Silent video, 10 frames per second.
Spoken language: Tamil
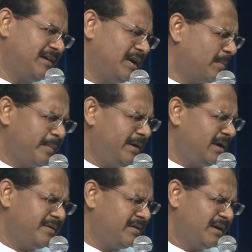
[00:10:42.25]
நம்ம
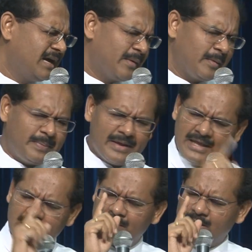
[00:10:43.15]
மேலே அவர்
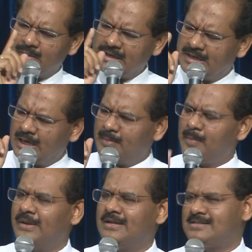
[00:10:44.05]
பெரியவர் அவருடைய கிருபை
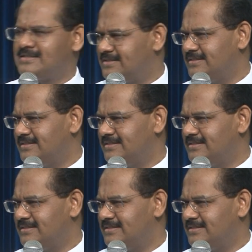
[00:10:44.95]
பெருசு